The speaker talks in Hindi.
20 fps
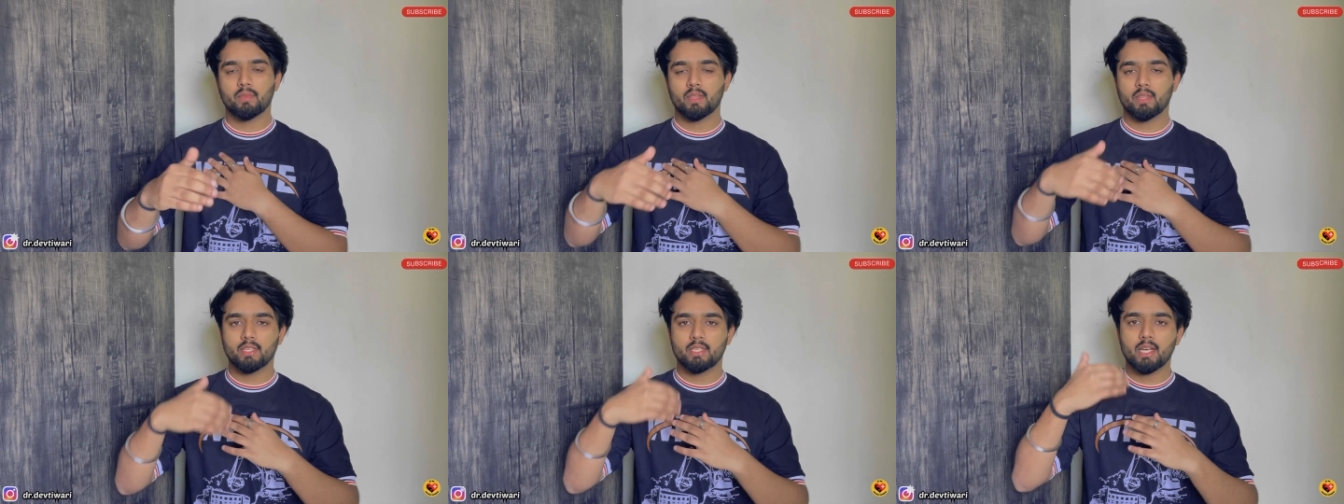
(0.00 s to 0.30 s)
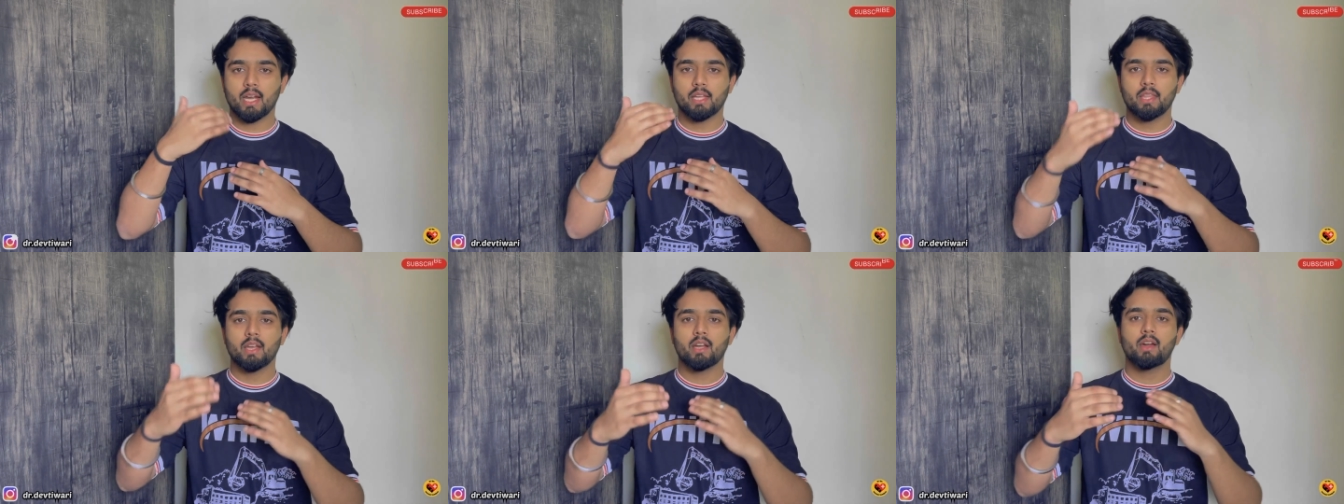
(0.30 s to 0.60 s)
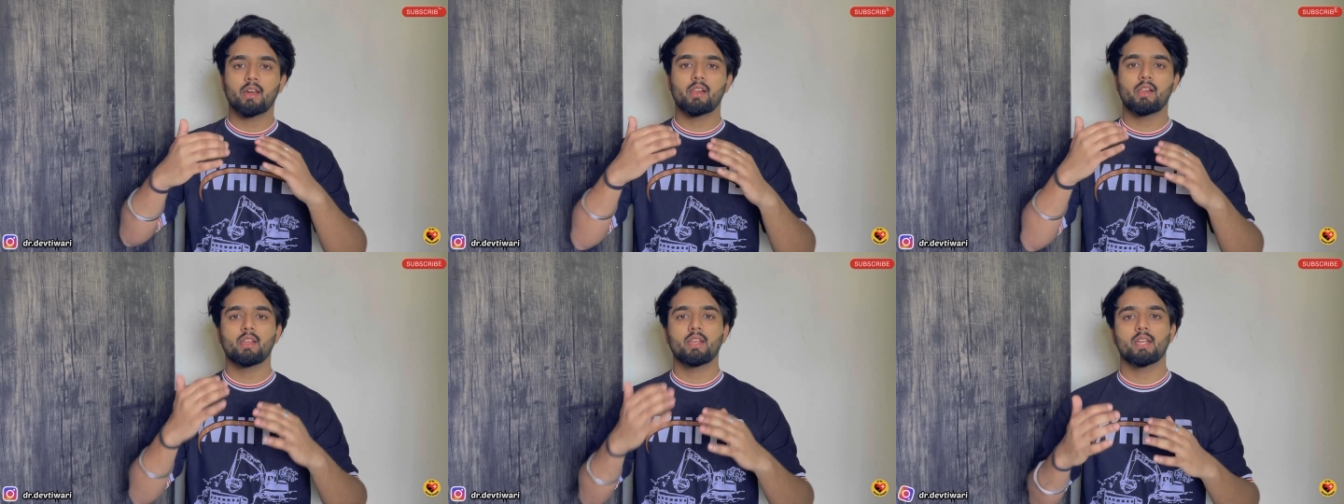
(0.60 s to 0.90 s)
ज़्यादा
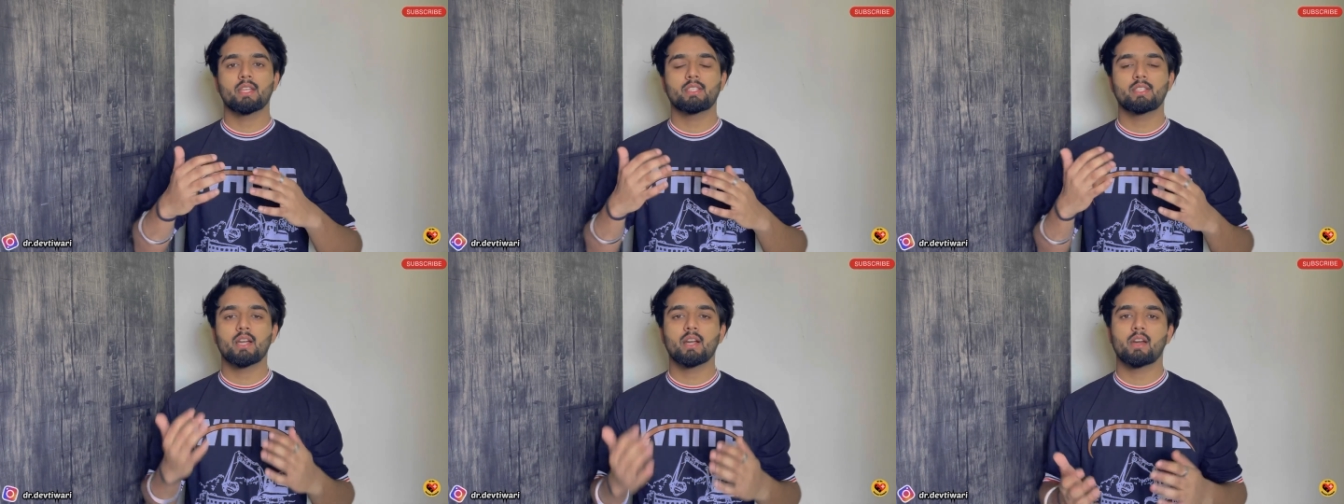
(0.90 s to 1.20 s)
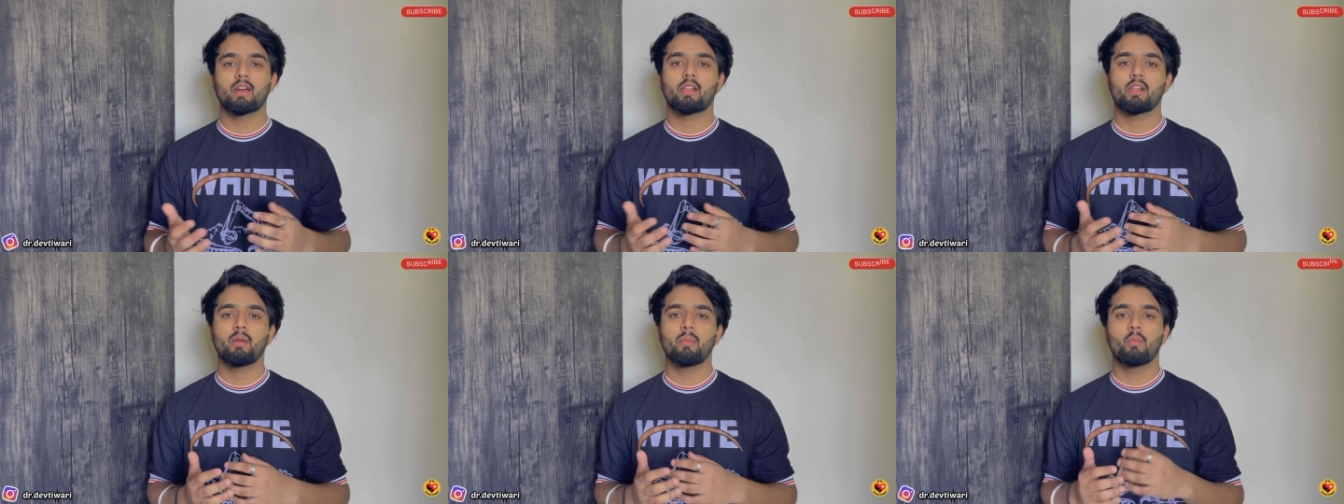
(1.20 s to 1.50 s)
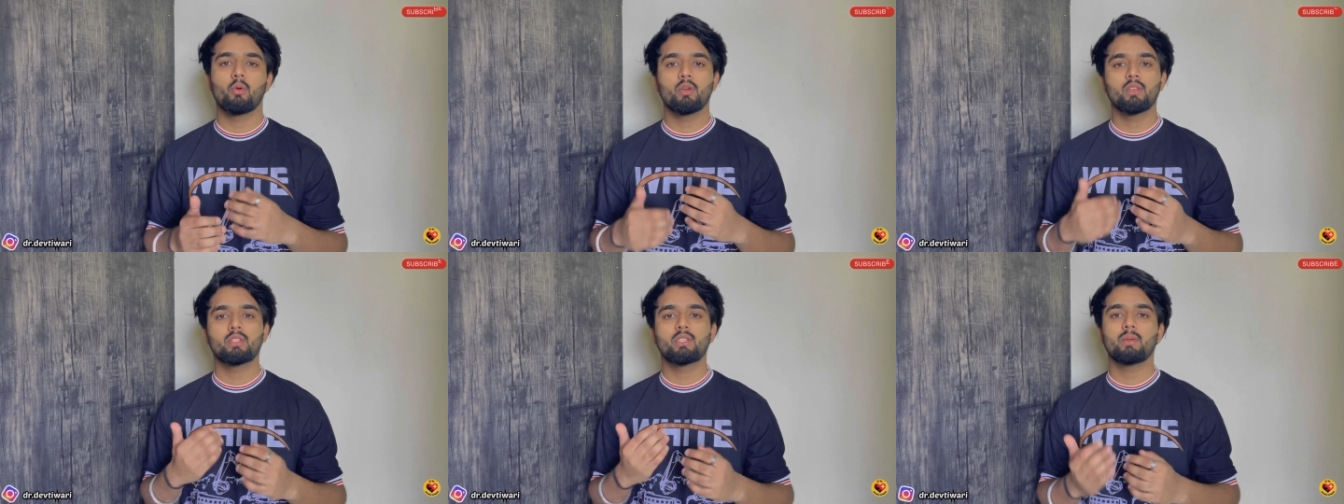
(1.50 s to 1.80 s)
कर रही हैं अच्छा कर रही हैं
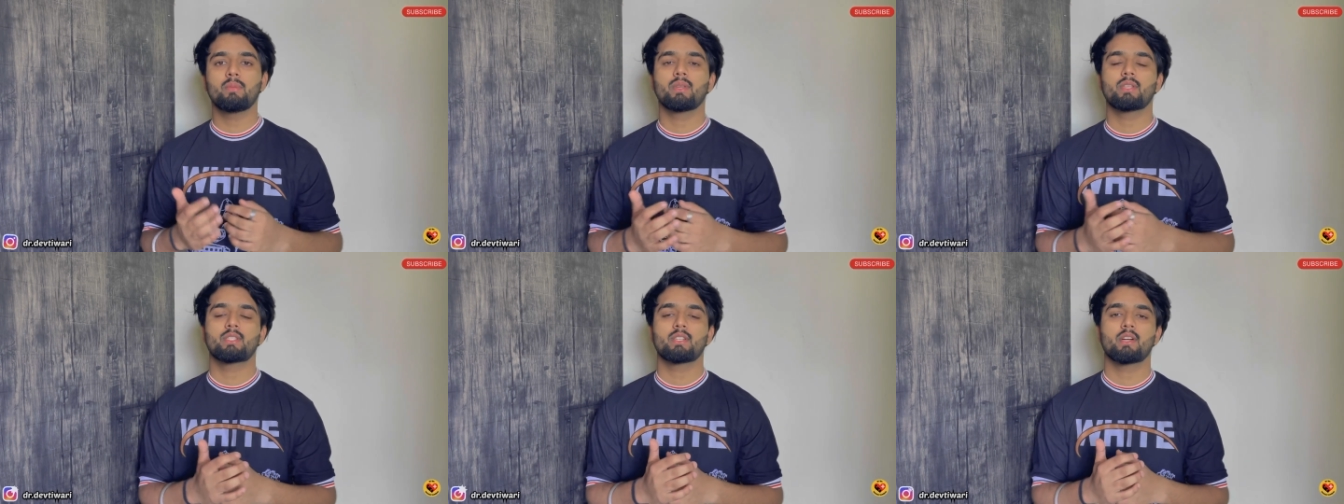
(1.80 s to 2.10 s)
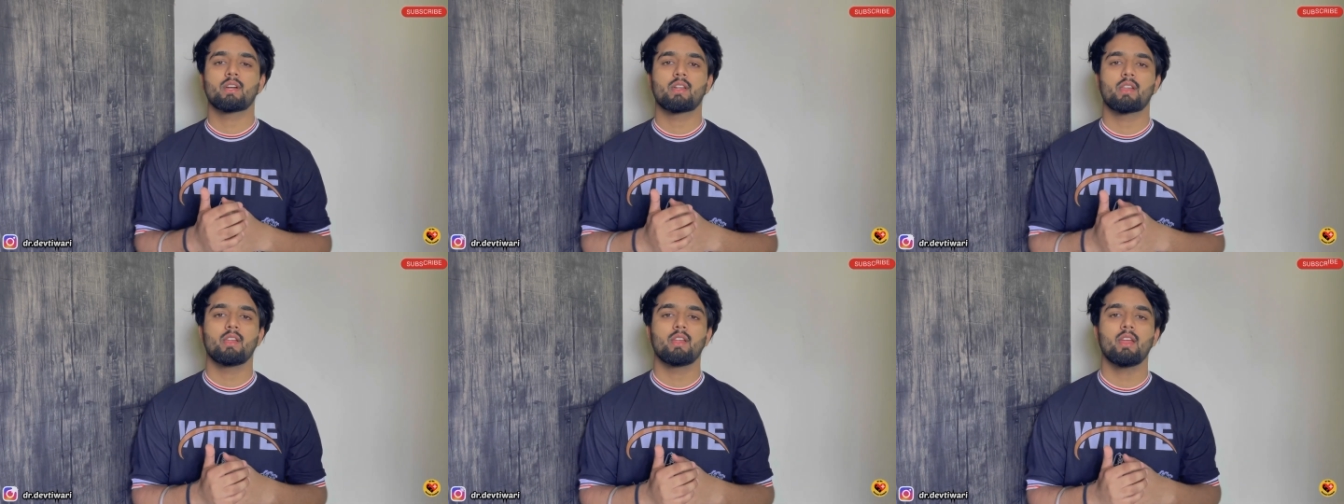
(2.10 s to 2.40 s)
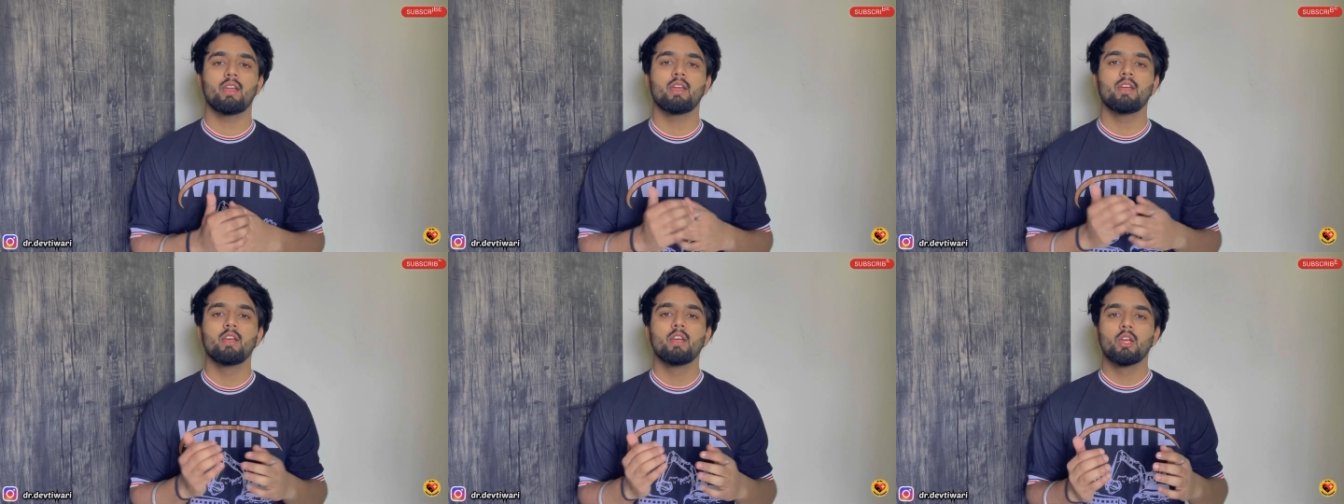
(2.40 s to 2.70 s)
बॉयज़ से भी अच्छा कर रही
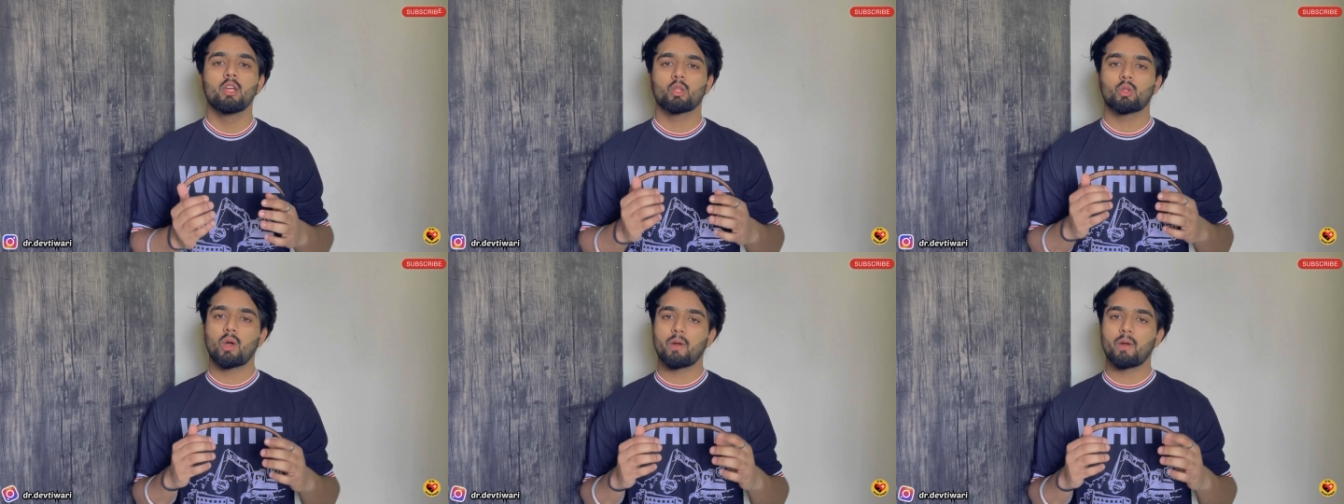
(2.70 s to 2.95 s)
हैं तो